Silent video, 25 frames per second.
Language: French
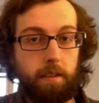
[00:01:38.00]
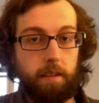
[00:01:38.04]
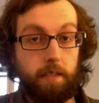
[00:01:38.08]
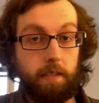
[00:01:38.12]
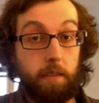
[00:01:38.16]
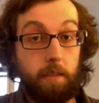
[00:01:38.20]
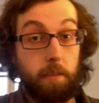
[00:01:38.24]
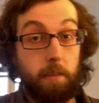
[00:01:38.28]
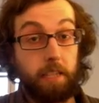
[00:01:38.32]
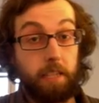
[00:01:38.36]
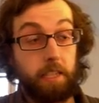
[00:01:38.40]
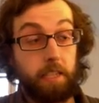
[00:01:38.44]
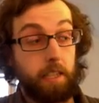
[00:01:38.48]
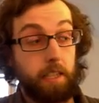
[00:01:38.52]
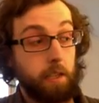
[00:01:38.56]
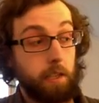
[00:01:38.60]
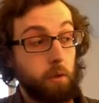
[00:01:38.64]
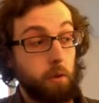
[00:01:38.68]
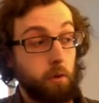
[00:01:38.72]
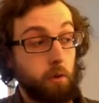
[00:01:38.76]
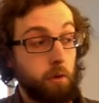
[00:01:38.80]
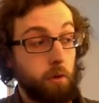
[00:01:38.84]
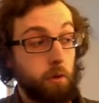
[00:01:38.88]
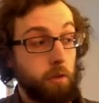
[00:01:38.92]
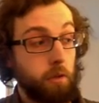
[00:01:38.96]
Cette partie qui est sur
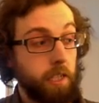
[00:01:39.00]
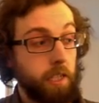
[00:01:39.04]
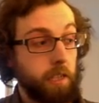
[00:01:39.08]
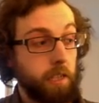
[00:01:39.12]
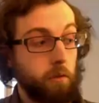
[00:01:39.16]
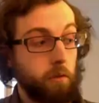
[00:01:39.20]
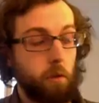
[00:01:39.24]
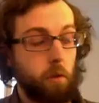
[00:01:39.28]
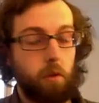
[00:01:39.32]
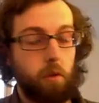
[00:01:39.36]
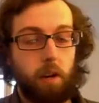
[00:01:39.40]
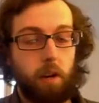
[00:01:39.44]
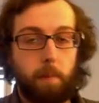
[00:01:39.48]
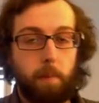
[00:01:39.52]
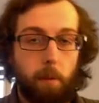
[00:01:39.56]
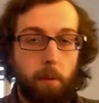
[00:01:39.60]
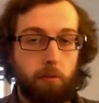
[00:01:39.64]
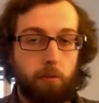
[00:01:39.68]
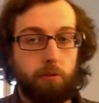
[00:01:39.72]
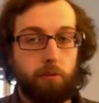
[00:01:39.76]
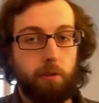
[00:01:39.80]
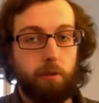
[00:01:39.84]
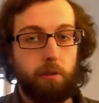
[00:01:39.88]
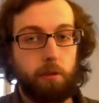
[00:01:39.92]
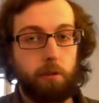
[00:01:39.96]
le côté, on n'en aura pas
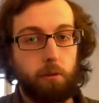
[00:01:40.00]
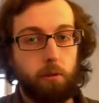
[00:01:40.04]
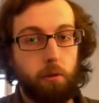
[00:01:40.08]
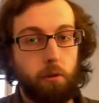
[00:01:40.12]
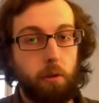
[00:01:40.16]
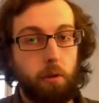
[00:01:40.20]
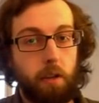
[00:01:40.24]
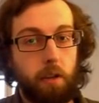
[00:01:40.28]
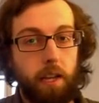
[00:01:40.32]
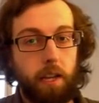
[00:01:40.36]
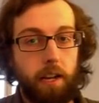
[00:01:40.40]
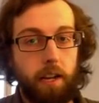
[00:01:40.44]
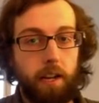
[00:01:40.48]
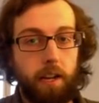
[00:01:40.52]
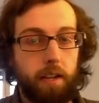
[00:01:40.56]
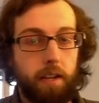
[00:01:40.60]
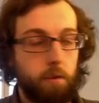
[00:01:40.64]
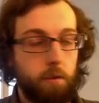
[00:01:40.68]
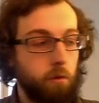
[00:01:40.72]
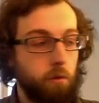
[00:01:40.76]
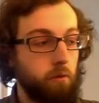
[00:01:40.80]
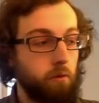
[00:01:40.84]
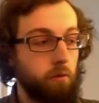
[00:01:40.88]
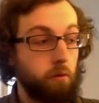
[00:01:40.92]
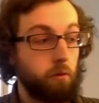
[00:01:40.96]
besoin dans ce tutoriel là,
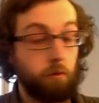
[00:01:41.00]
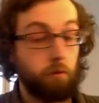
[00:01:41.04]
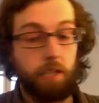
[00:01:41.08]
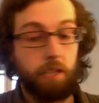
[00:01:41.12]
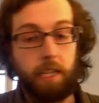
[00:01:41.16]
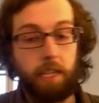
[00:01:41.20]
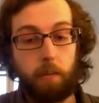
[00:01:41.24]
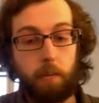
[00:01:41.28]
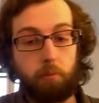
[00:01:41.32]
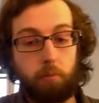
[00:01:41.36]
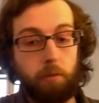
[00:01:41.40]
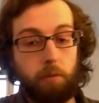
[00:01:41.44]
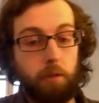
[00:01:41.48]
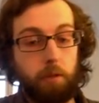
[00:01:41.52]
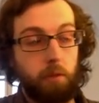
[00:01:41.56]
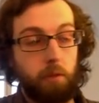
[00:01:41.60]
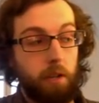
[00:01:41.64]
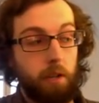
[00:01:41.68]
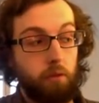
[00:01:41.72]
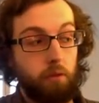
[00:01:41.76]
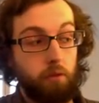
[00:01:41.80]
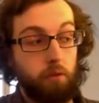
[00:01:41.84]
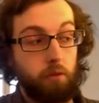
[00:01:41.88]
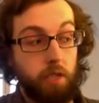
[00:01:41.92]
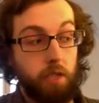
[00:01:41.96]
donc je vous conseille d'appuyer sur la
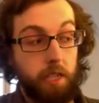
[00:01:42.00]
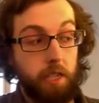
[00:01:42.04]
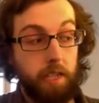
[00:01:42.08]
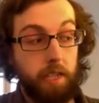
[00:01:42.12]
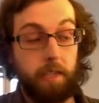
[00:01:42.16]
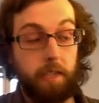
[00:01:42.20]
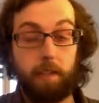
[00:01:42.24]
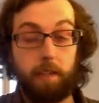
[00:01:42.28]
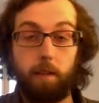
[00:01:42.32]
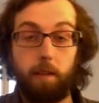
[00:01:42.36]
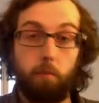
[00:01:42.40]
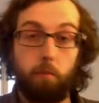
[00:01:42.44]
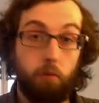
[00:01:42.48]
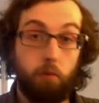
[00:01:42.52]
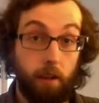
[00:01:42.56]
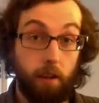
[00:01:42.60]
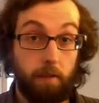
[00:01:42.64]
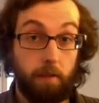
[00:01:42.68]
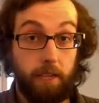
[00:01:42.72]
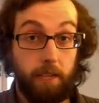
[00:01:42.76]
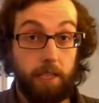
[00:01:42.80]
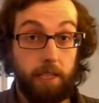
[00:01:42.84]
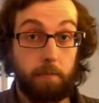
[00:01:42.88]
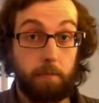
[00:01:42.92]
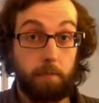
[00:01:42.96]
touche T pour la
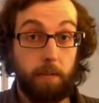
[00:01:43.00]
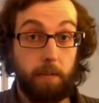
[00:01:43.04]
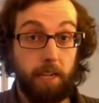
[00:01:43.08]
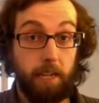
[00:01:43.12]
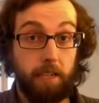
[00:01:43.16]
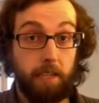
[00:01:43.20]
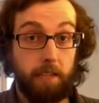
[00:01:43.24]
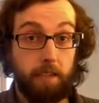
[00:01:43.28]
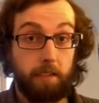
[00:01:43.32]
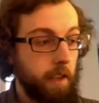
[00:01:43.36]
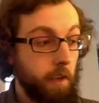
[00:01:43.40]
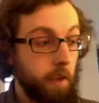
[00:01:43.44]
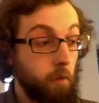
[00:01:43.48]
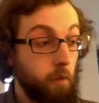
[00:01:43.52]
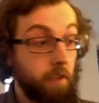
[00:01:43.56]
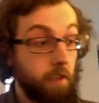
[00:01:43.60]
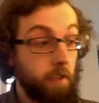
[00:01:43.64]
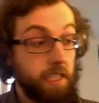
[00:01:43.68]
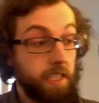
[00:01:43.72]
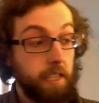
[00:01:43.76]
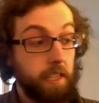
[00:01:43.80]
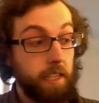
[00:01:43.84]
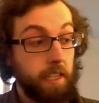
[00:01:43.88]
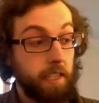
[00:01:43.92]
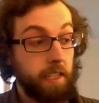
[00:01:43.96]
faire disparaître. Et on va
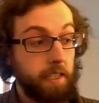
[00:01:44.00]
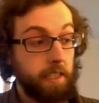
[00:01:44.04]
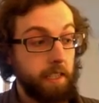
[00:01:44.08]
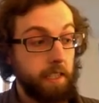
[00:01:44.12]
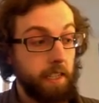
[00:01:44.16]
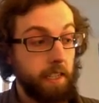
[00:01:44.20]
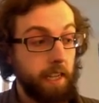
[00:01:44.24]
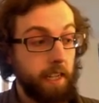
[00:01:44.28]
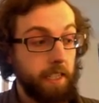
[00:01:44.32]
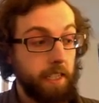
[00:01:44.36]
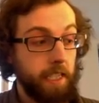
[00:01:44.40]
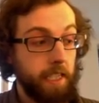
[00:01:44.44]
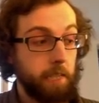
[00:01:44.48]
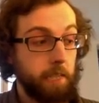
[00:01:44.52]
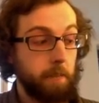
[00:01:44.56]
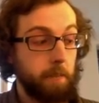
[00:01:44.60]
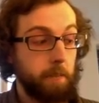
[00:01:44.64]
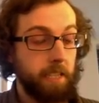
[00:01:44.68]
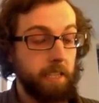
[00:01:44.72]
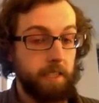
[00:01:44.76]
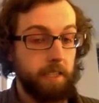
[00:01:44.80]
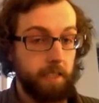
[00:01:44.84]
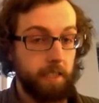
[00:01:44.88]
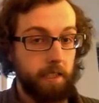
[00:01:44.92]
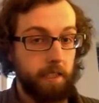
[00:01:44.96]
s'intéresser à ce qui se
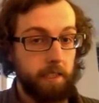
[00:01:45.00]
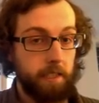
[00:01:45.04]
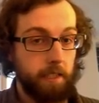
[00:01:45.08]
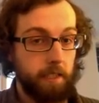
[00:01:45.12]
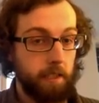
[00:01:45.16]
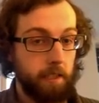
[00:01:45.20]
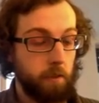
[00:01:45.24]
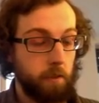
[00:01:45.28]
passe ici.